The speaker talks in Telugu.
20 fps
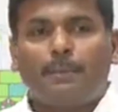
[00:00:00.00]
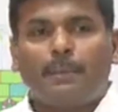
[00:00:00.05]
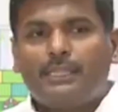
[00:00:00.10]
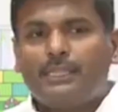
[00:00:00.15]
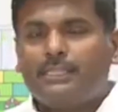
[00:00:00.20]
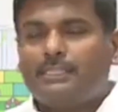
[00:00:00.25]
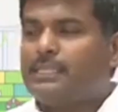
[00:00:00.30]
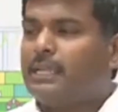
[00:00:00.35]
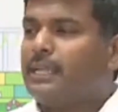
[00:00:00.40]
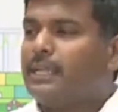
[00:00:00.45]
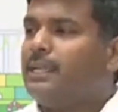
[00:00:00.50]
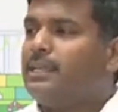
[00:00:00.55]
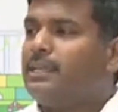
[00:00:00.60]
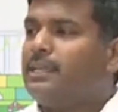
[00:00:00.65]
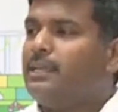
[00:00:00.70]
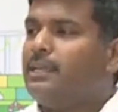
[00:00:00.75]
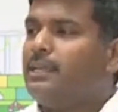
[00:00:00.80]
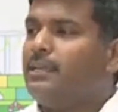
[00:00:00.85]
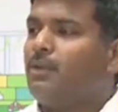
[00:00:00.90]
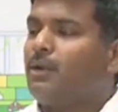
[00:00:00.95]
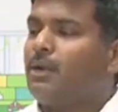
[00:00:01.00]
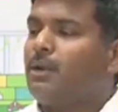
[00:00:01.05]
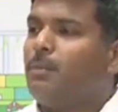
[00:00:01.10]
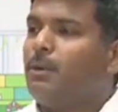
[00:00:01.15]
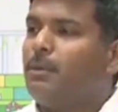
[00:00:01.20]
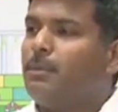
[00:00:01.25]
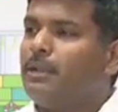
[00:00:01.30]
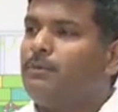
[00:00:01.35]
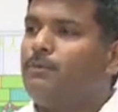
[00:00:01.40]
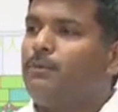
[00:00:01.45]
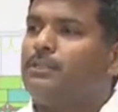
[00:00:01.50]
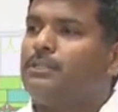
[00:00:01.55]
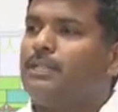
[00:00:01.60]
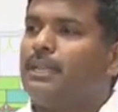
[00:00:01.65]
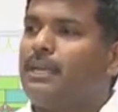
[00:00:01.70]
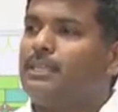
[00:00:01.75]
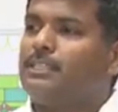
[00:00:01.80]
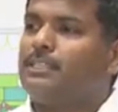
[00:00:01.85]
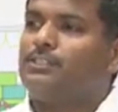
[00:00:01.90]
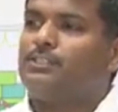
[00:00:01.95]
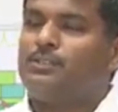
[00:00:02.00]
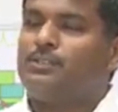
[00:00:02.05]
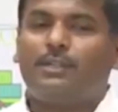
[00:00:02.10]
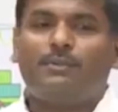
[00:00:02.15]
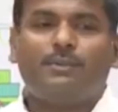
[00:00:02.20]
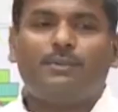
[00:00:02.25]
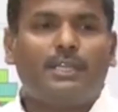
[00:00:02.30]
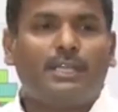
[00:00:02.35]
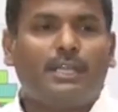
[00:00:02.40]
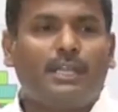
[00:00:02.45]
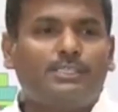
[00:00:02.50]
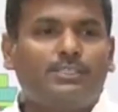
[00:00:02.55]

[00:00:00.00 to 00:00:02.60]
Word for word: ప్రతి సెకండ్కి ఒక మొబైల్ ఫోన్ తయారు చేస్తున్నటువంటి